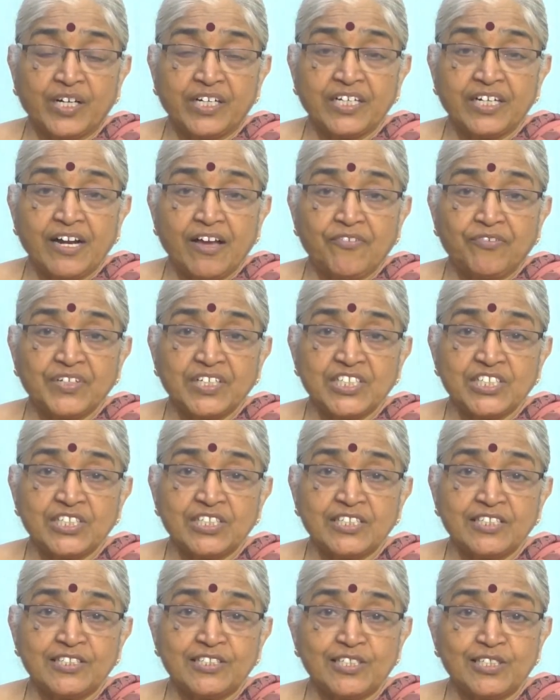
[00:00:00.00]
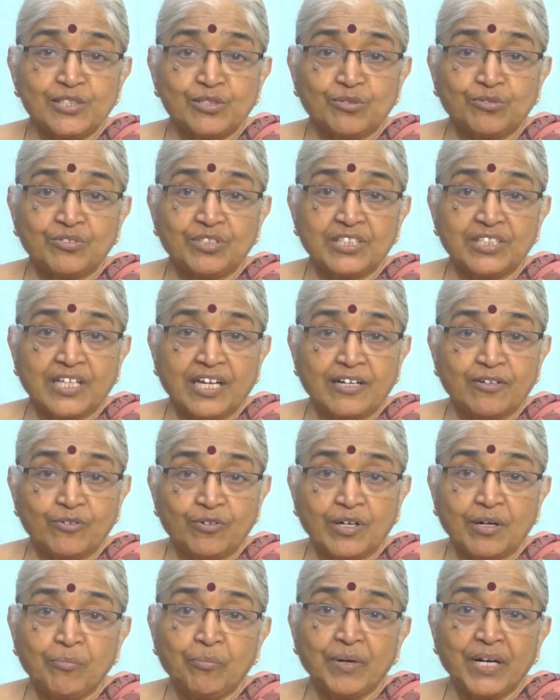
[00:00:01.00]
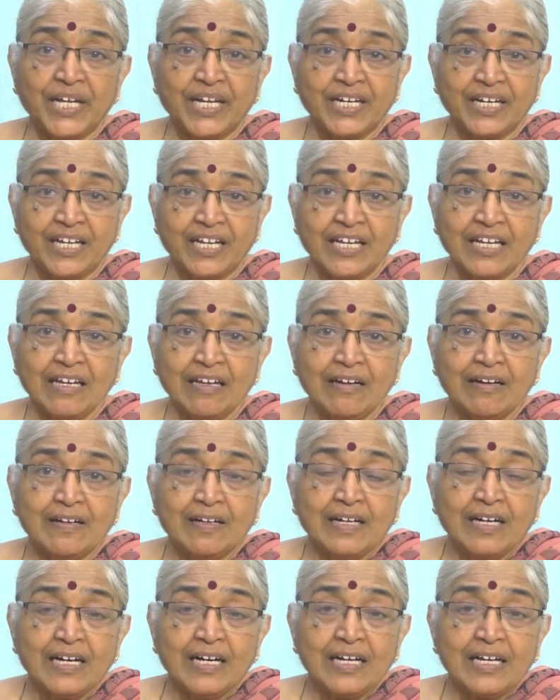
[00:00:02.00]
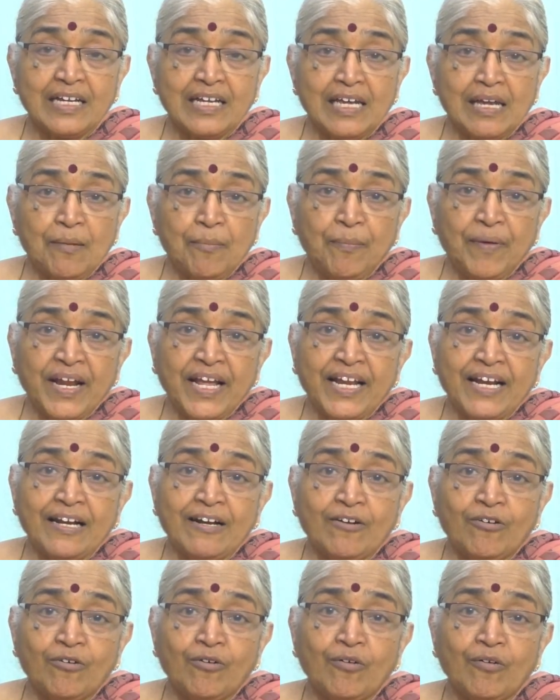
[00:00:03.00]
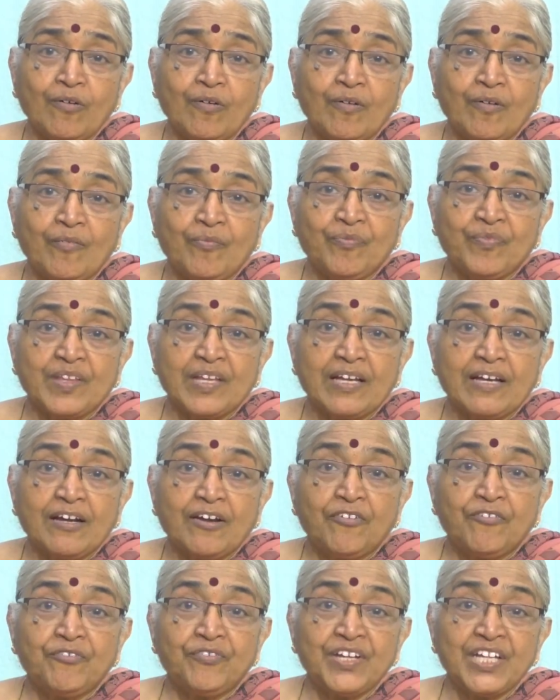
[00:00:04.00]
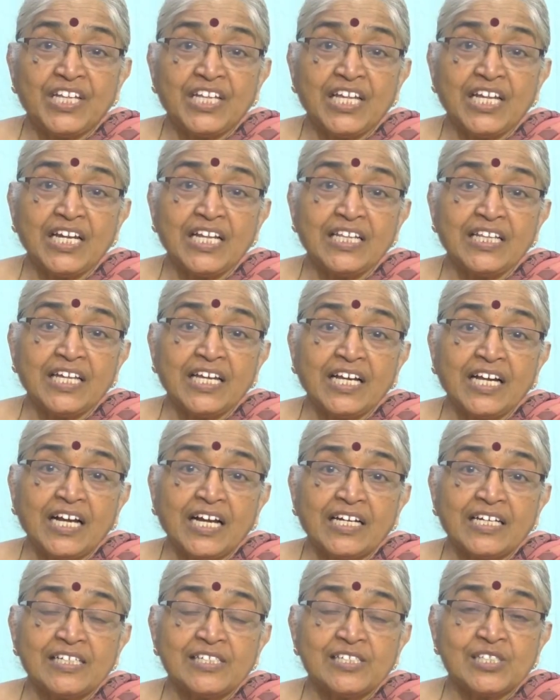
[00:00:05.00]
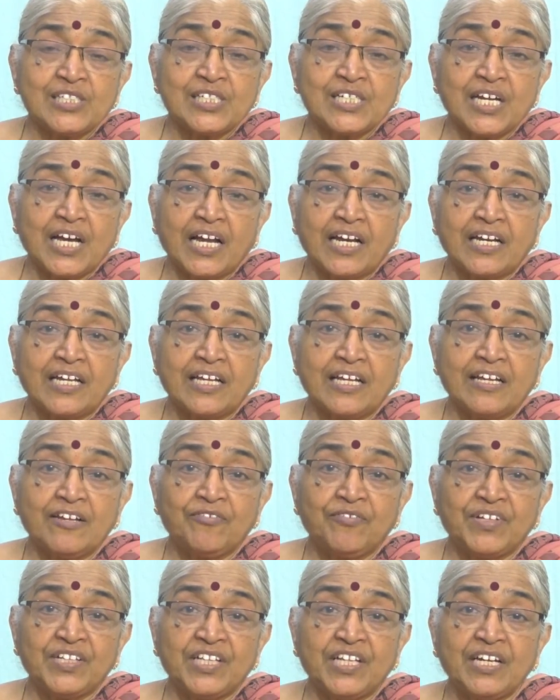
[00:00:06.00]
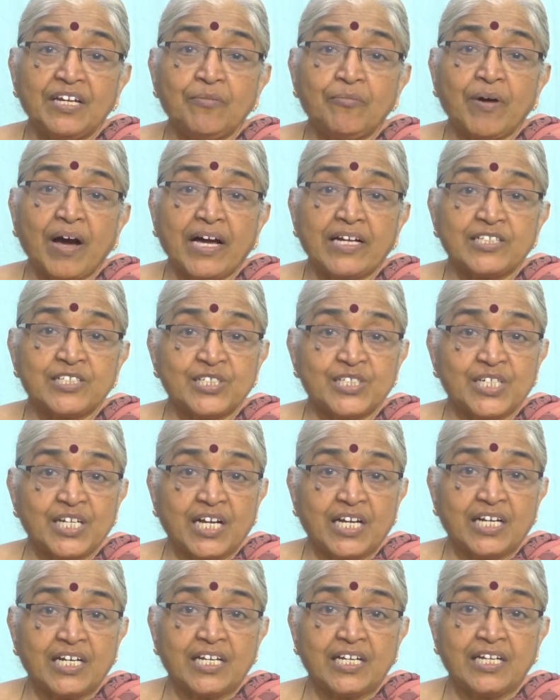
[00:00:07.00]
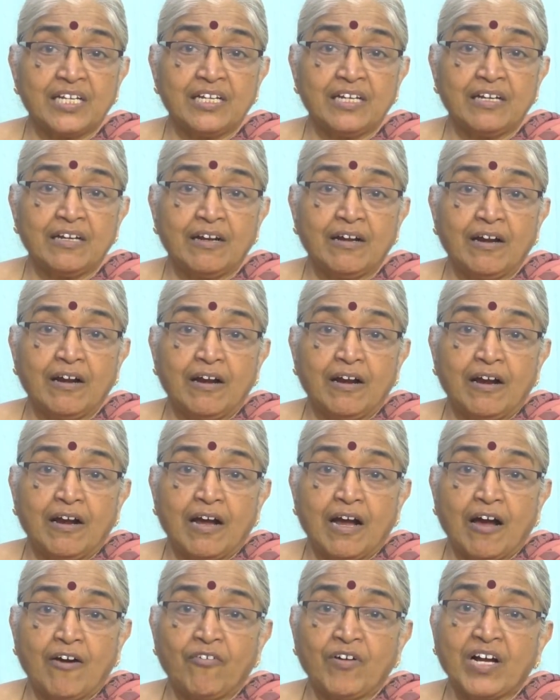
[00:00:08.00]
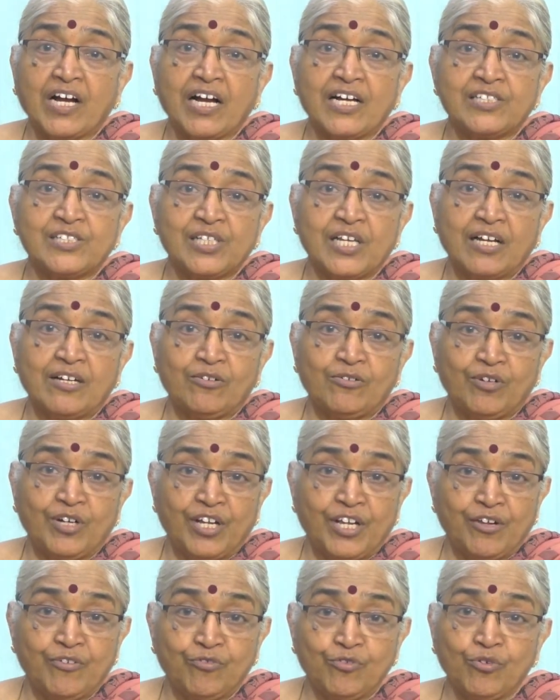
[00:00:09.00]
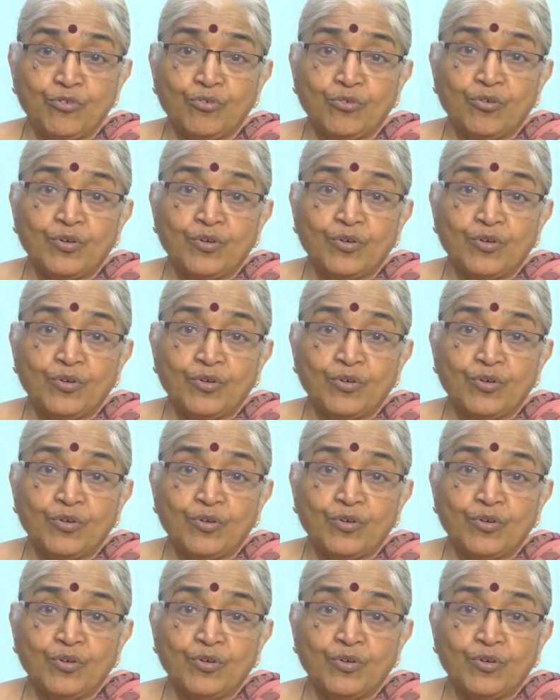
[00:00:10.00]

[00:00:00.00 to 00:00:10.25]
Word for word: అని డెఫినేషన్ ఇచ్చేసుకుని తను ఉన్న ప్లేన్కి ఈ ప్లేన్లో విధిని ధిక్కరించటానికి విధిని మార్చటానికి అవకాశాలు లేవు